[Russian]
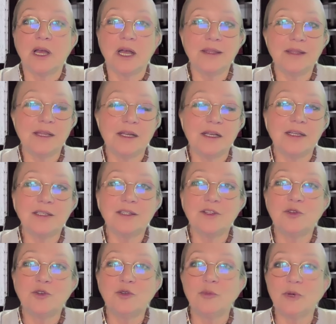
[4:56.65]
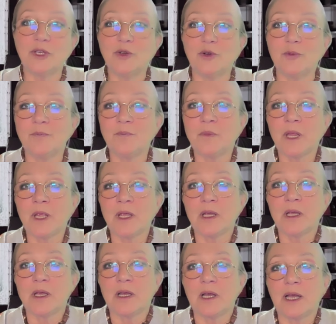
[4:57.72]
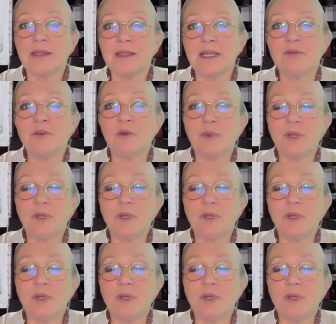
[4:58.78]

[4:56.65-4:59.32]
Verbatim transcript: Однако, думаю, Одного